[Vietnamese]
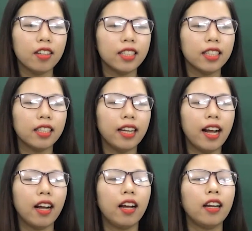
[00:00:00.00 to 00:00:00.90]
đó chính
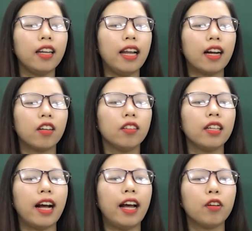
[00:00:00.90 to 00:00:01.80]
là
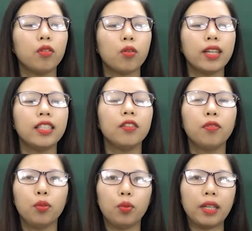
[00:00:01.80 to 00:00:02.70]
con gái của quan tri
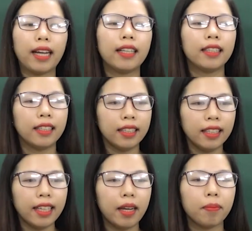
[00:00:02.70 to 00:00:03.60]
phủ này,
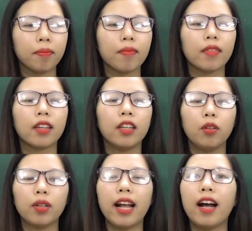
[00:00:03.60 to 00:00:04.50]
xinh đẹp,
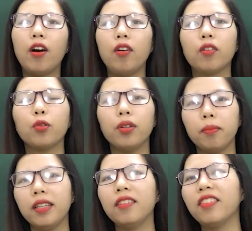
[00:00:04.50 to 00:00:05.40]
hiếu thảo, thùy
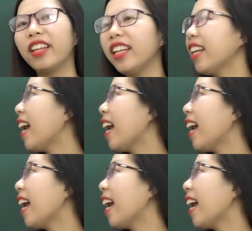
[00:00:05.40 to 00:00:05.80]
mị và nết